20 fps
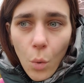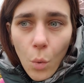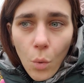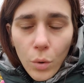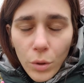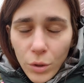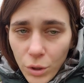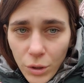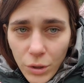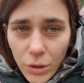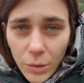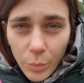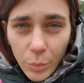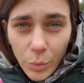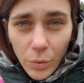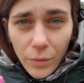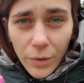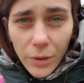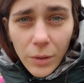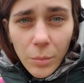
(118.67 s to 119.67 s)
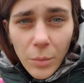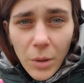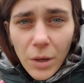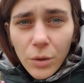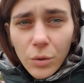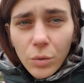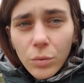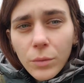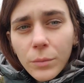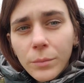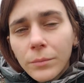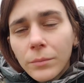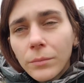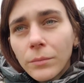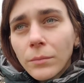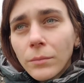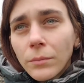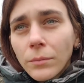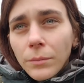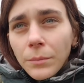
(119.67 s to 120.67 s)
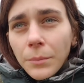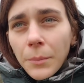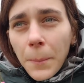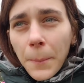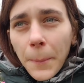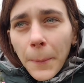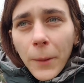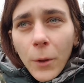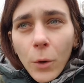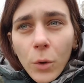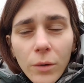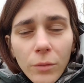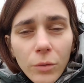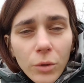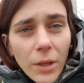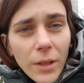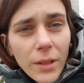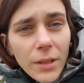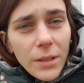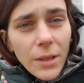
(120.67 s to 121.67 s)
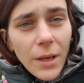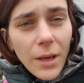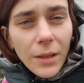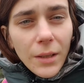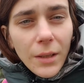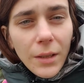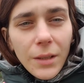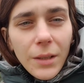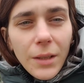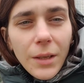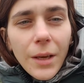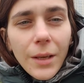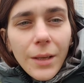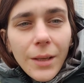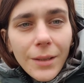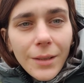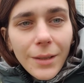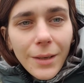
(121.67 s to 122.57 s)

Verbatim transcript: очень тепло в этом году. И только вот отдельные дни какие-то